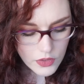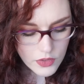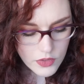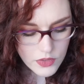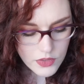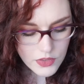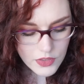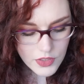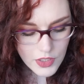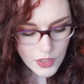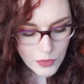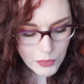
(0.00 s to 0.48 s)

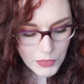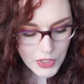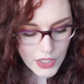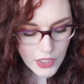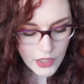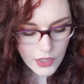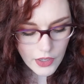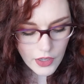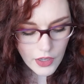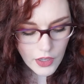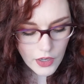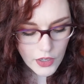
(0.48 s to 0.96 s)

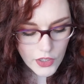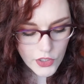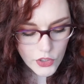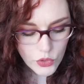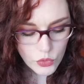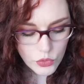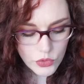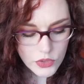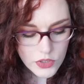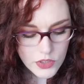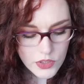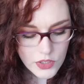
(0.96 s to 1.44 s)
Simile al
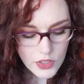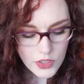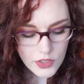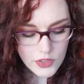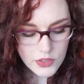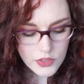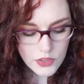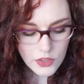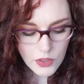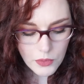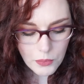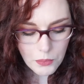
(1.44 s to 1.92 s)
Nude
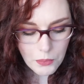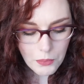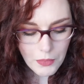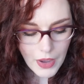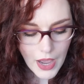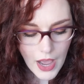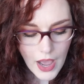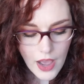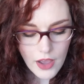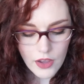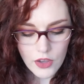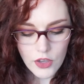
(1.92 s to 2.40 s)
Sticks
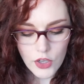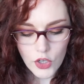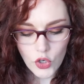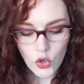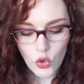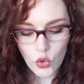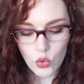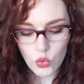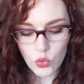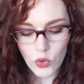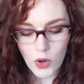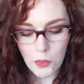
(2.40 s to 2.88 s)
ma
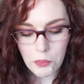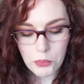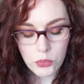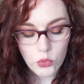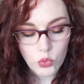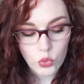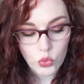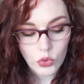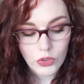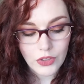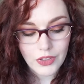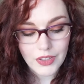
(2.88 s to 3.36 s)
con una
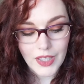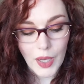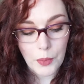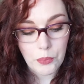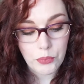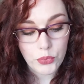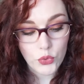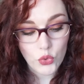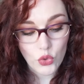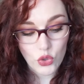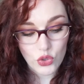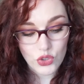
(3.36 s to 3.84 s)
punta
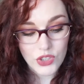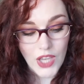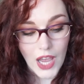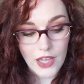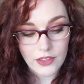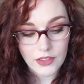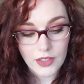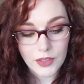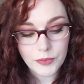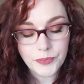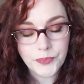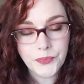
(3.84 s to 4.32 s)
più
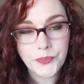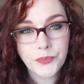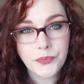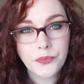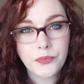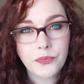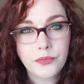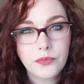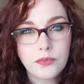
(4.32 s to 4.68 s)
rosata